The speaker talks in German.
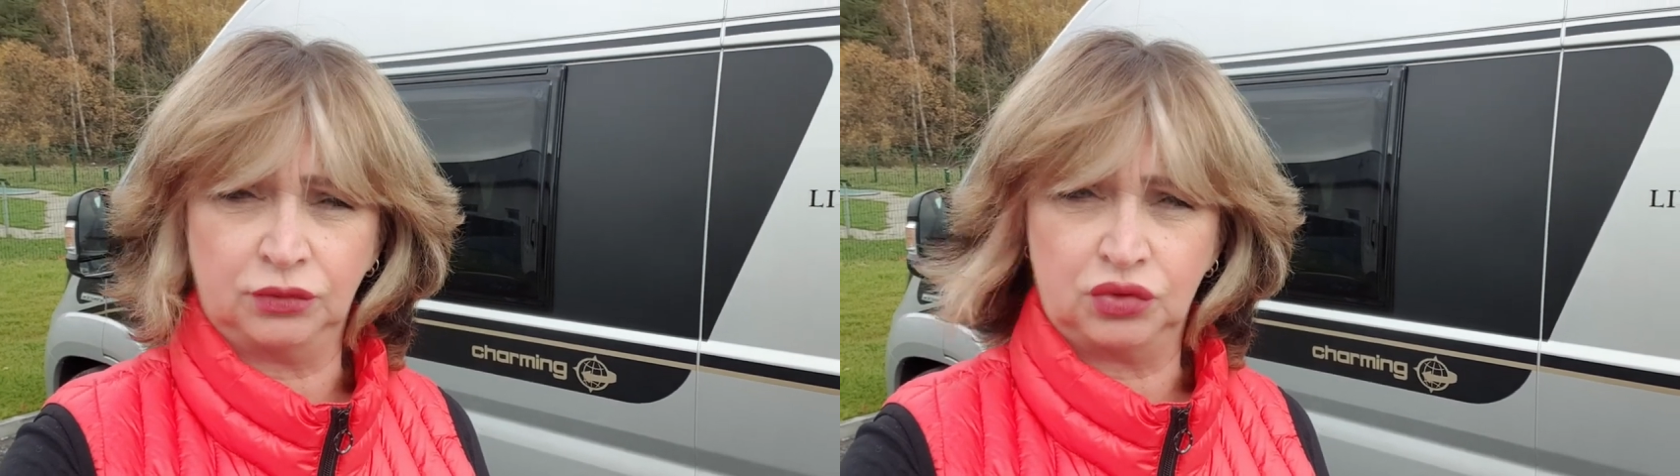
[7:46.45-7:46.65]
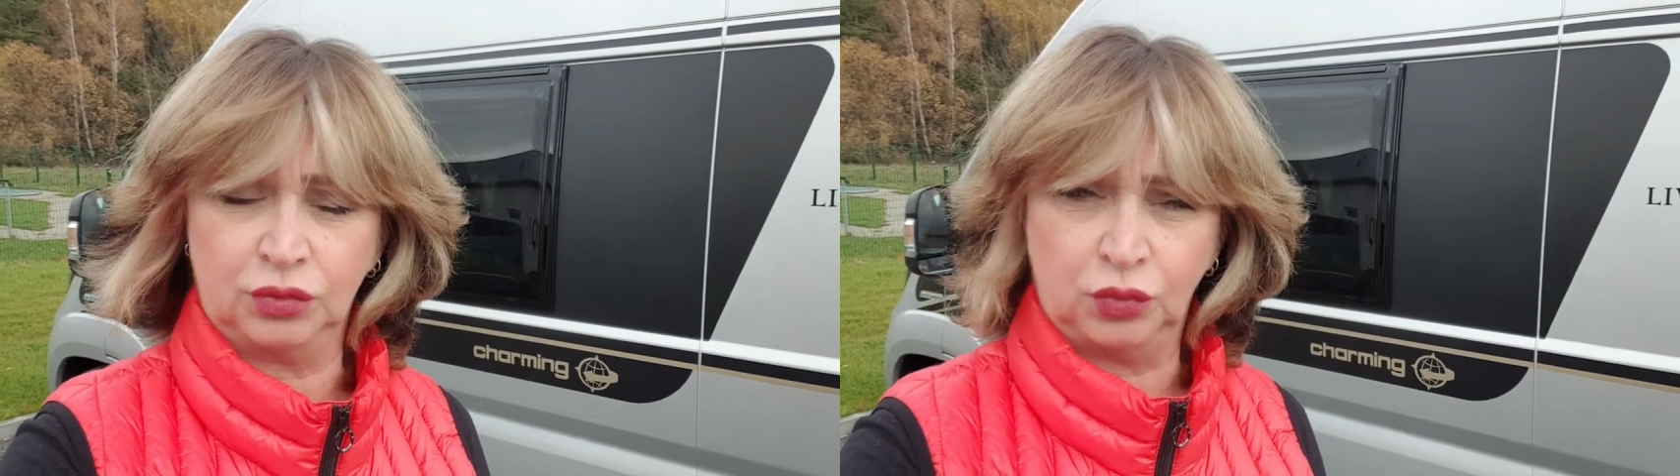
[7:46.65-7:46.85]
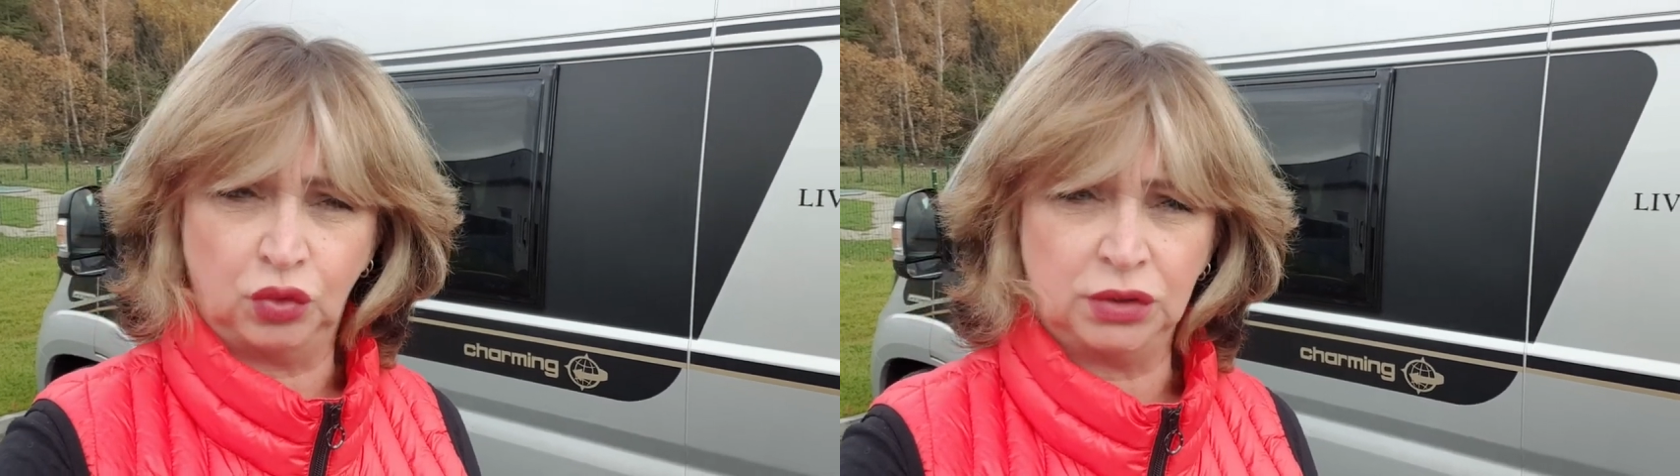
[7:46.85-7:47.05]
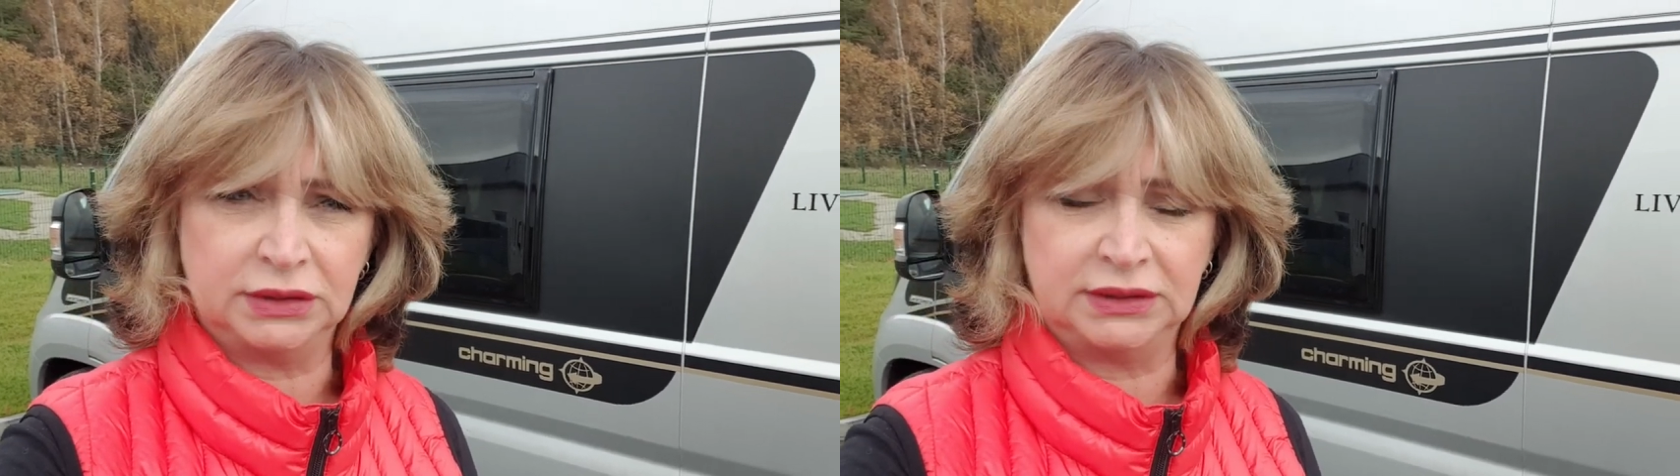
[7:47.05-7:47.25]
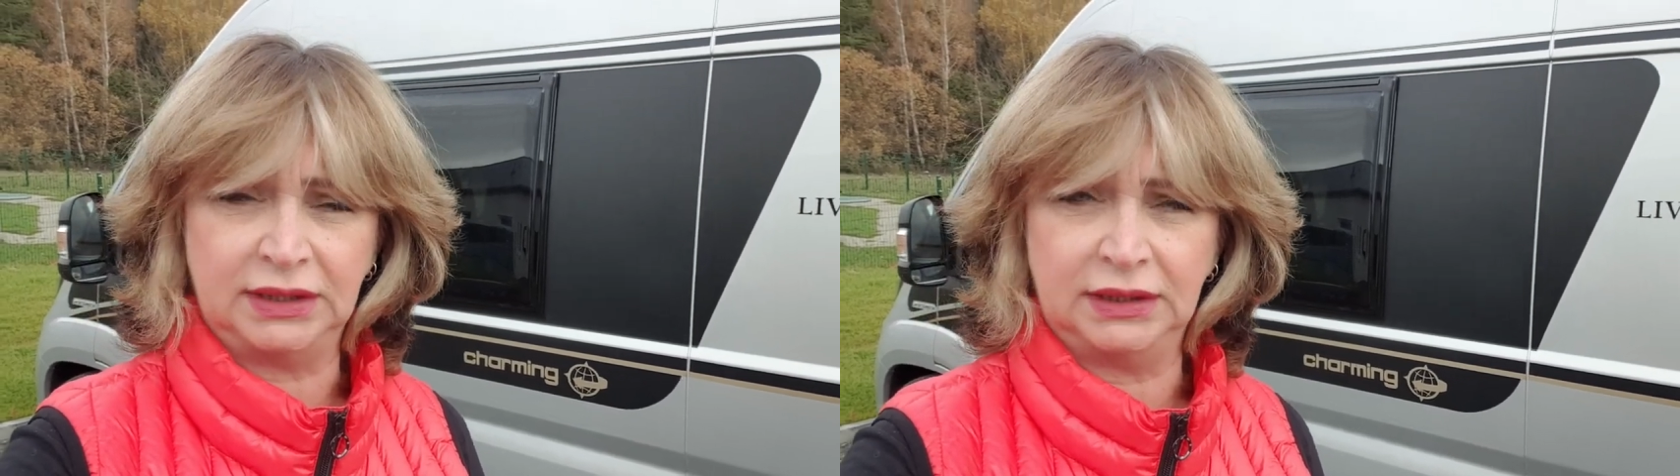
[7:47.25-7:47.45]

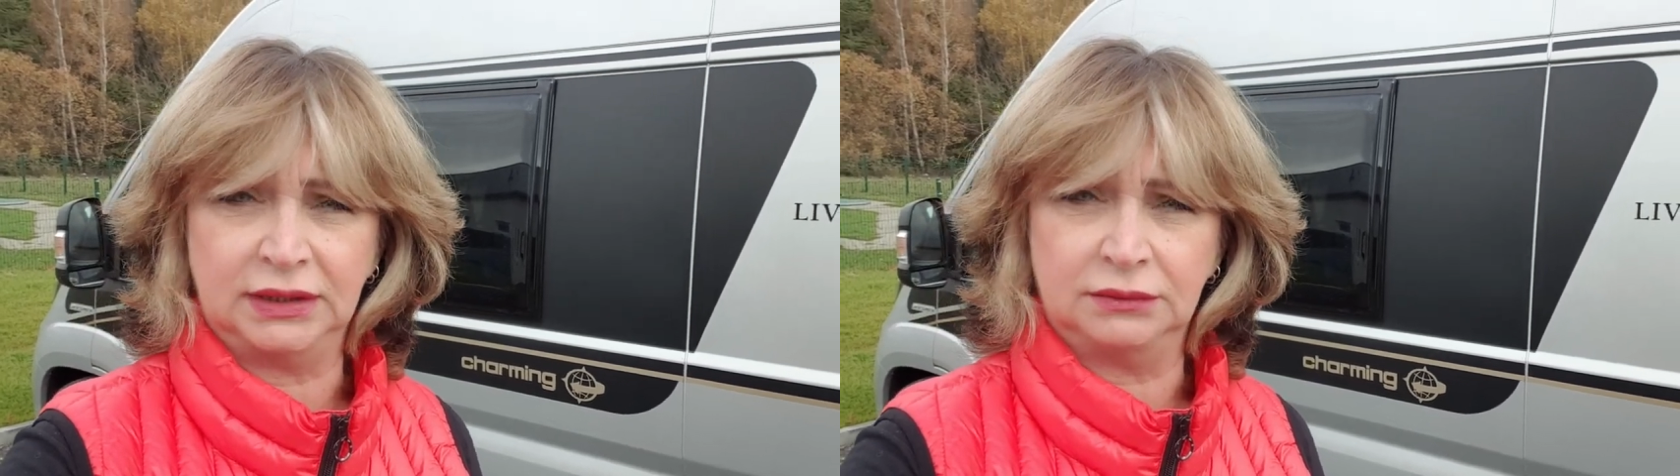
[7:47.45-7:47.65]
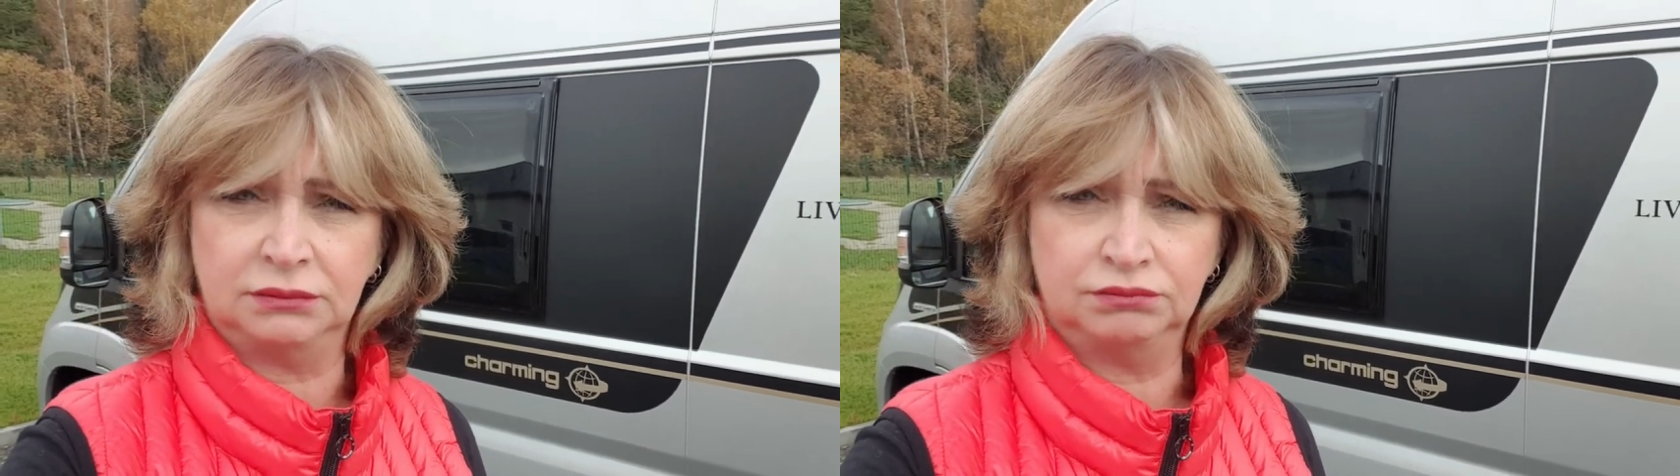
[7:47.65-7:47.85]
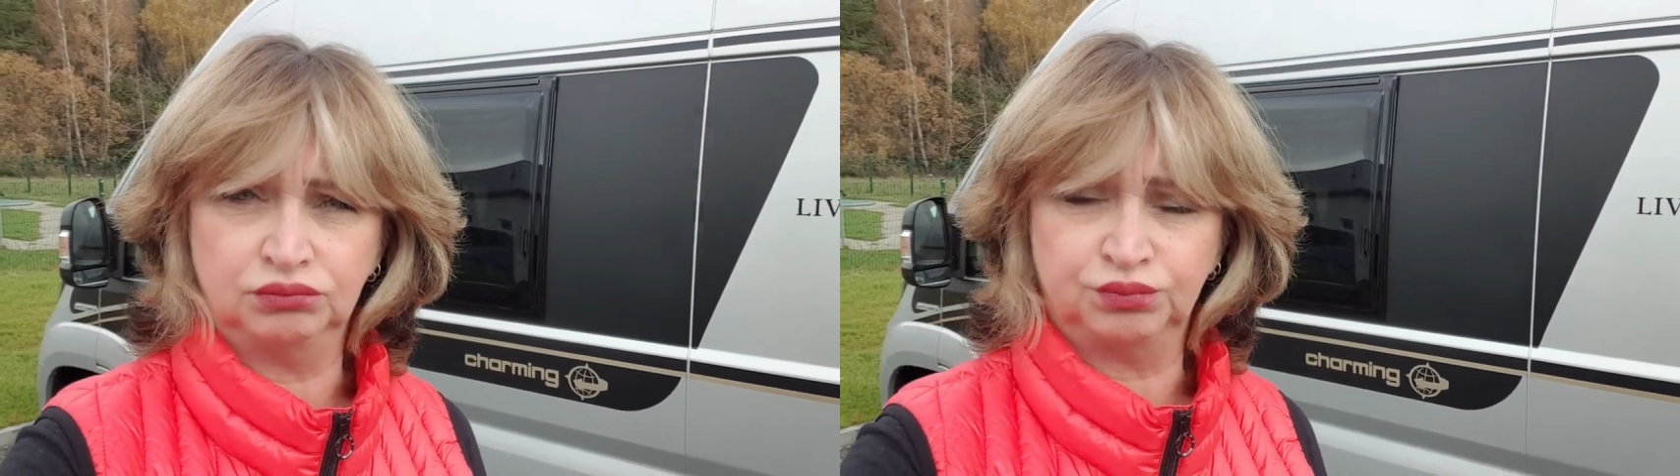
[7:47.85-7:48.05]
Tumoren ähm,